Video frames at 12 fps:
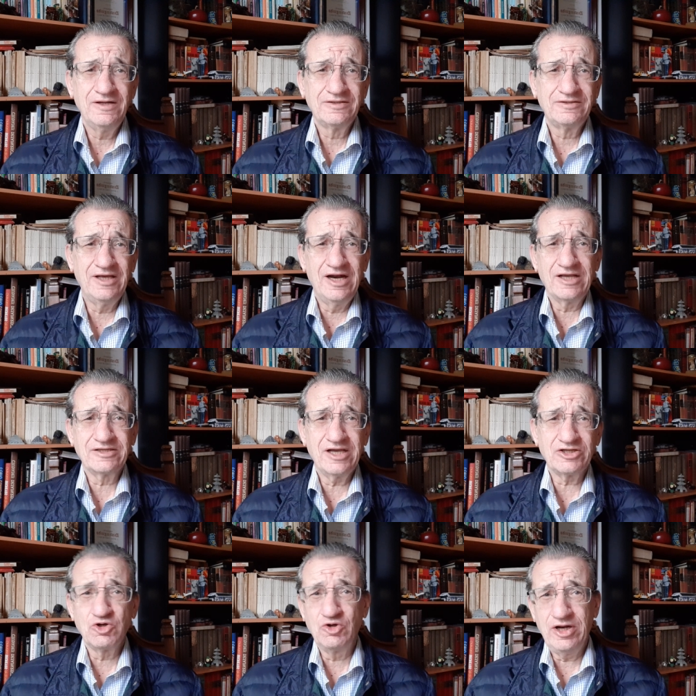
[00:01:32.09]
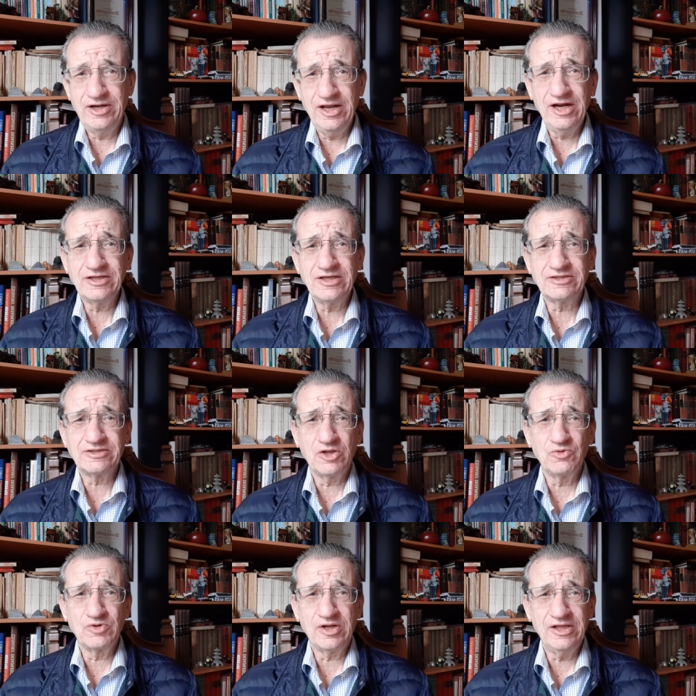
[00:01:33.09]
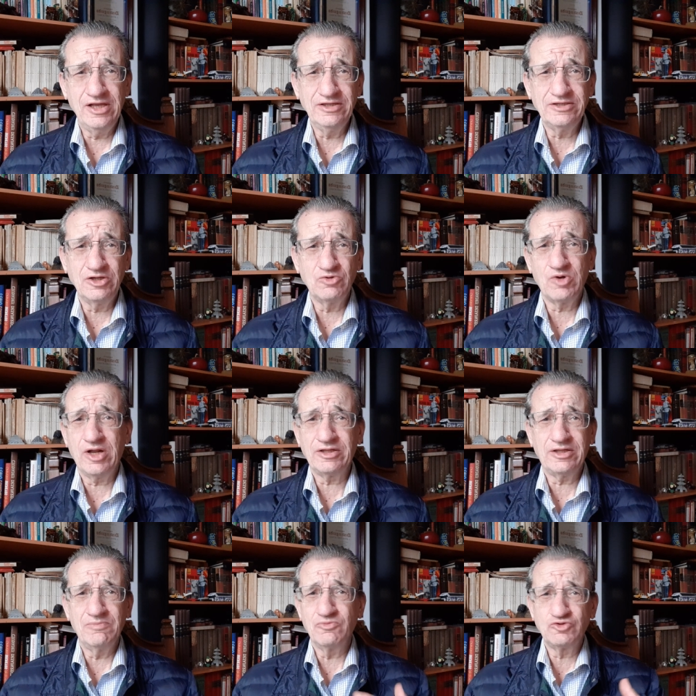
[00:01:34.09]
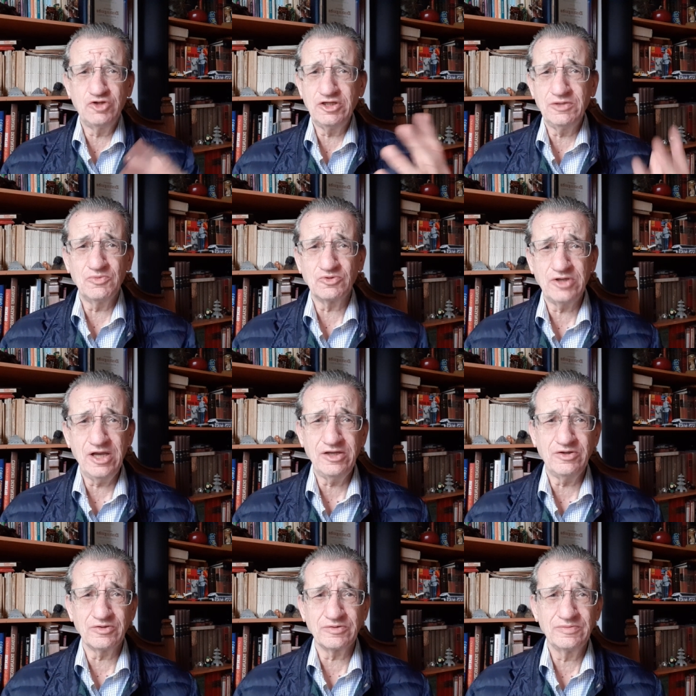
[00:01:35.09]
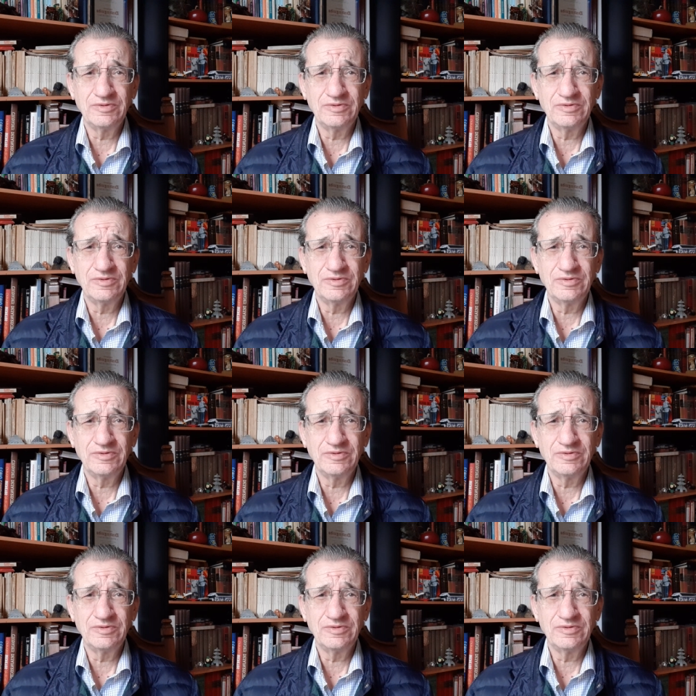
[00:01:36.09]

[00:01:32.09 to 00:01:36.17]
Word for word: de las gasolineras estadounidenses durante muchísimos años.